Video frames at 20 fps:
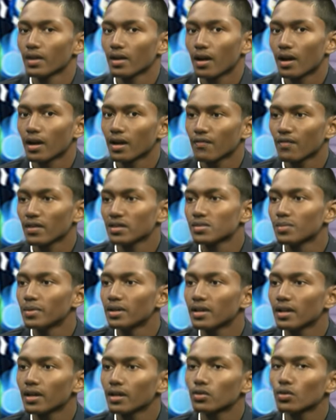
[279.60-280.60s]
अगर
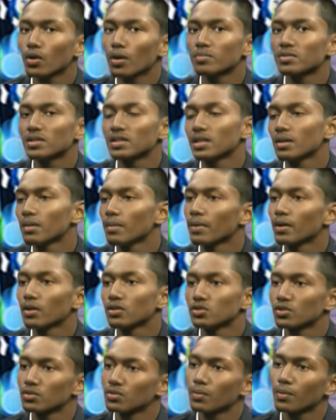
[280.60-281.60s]
फ्लेक्सिबिलिटी रहेगा तो आप जितने भी
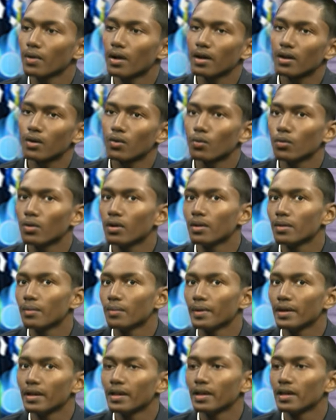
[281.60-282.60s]
बड़े हो तुम अगर ओल्ड
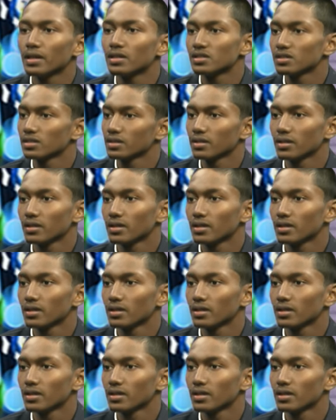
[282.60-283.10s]
मिडिल एज